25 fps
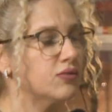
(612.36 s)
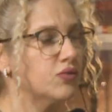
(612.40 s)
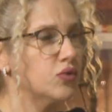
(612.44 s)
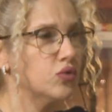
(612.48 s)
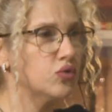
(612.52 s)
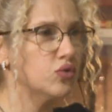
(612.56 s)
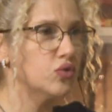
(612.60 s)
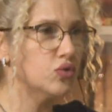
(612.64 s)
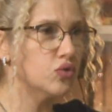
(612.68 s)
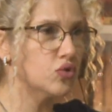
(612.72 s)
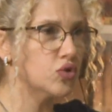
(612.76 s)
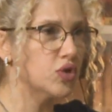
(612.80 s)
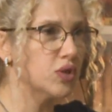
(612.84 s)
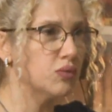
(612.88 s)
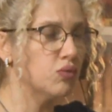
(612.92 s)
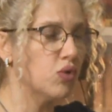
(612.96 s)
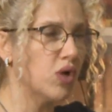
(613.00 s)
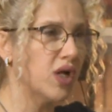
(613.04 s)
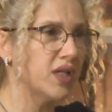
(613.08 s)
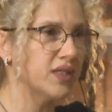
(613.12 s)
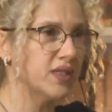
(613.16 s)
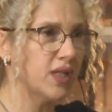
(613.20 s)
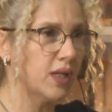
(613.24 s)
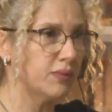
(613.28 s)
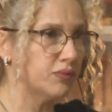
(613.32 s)
Fotius da bu
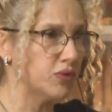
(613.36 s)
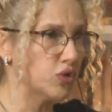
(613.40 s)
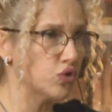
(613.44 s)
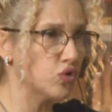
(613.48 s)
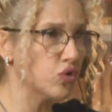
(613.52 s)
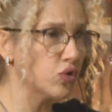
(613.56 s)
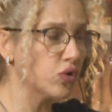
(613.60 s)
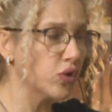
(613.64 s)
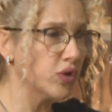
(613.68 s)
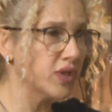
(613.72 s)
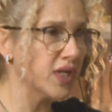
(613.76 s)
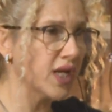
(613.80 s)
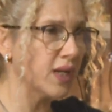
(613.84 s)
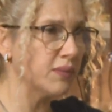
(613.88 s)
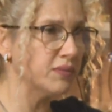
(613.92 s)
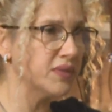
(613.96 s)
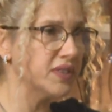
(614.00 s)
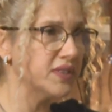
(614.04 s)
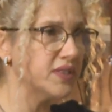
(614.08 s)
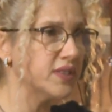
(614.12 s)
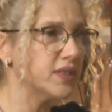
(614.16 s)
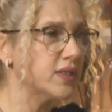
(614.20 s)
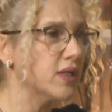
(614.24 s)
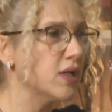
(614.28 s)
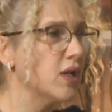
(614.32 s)
anlamda çok
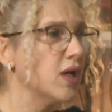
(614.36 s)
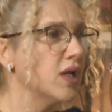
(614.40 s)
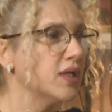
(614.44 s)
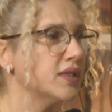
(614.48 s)
önemlidir.